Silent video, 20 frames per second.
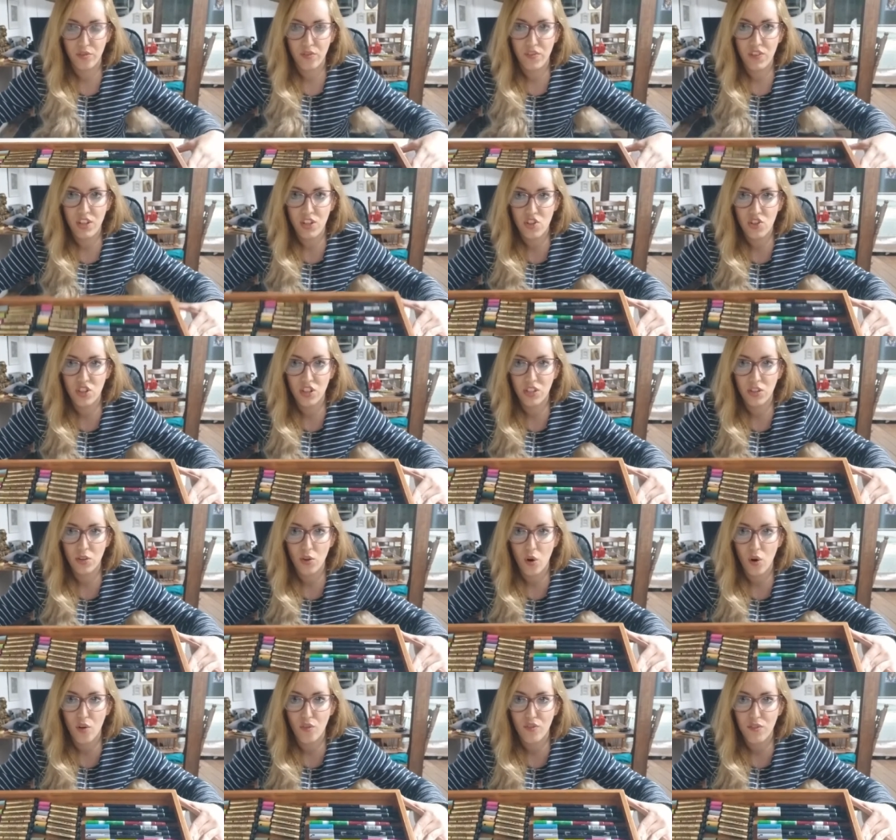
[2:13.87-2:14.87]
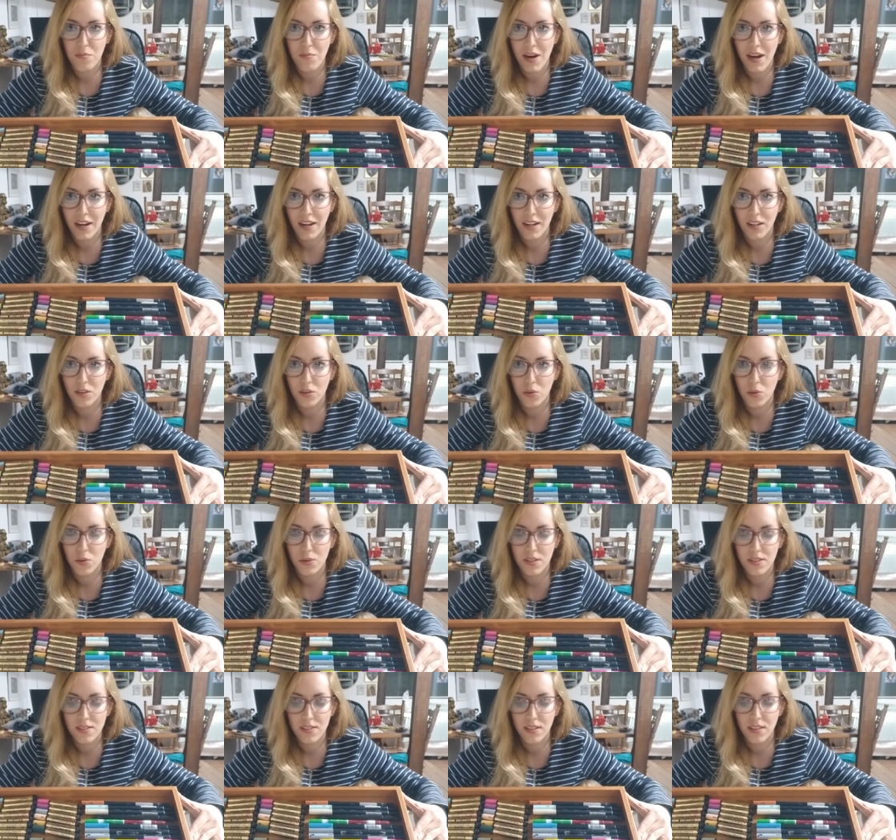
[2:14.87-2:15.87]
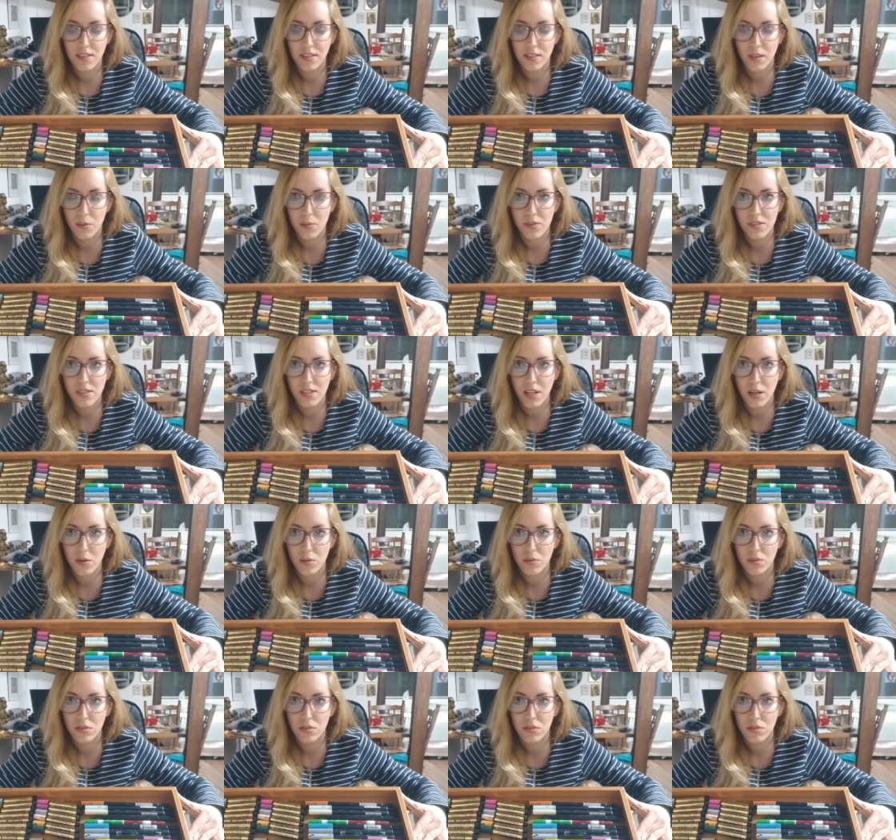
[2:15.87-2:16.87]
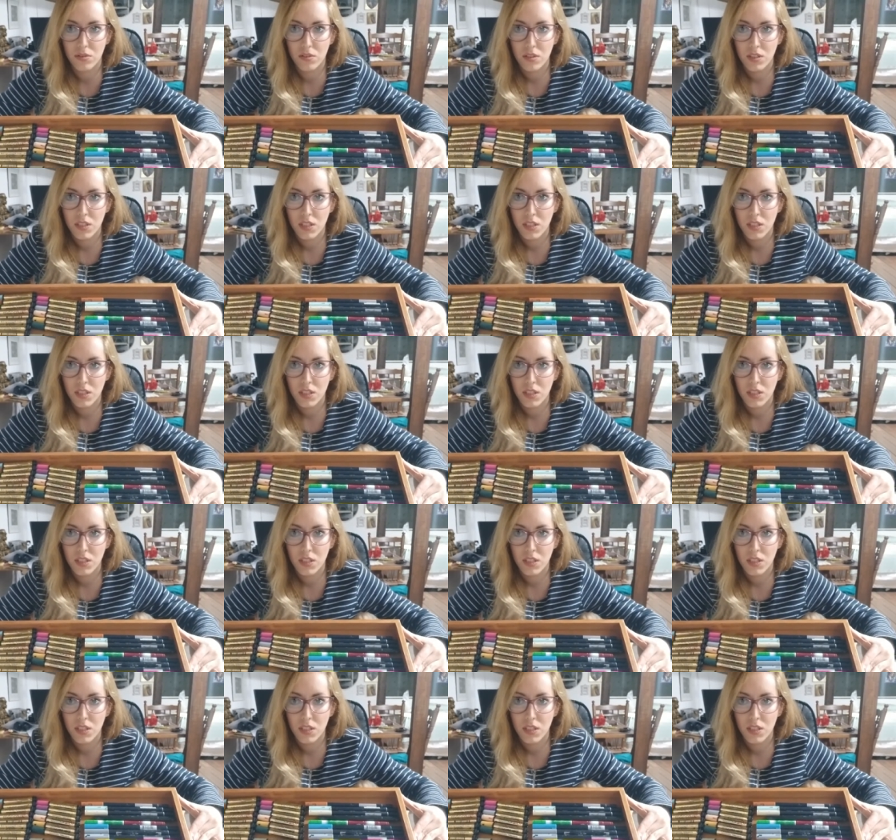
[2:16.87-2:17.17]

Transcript: 29 marcadores que estão secos.